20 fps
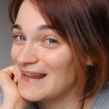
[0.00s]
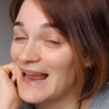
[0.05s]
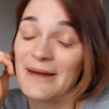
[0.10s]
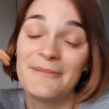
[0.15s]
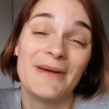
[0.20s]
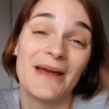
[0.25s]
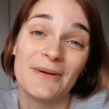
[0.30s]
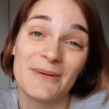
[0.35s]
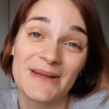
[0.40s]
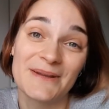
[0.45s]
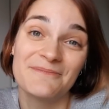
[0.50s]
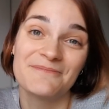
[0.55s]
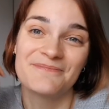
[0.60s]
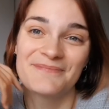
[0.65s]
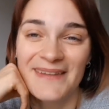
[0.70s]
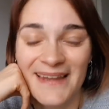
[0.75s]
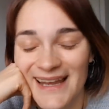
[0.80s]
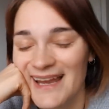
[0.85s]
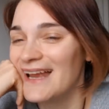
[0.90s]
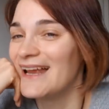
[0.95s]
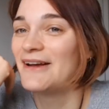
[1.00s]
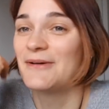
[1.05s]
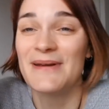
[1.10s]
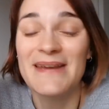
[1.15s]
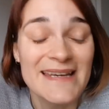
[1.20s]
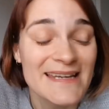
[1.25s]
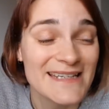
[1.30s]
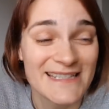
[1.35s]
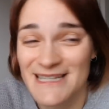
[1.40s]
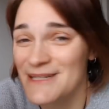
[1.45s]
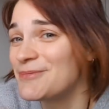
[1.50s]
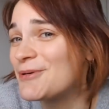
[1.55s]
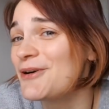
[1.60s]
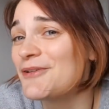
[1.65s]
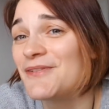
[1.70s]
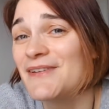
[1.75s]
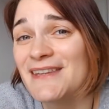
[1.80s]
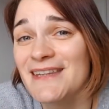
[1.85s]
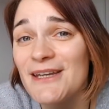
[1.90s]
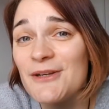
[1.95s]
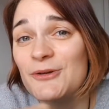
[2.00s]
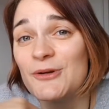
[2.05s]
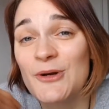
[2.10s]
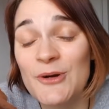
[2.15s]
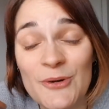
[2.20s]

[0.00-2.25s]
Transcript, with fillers: eh ben oui, eh oui, j'ai profité du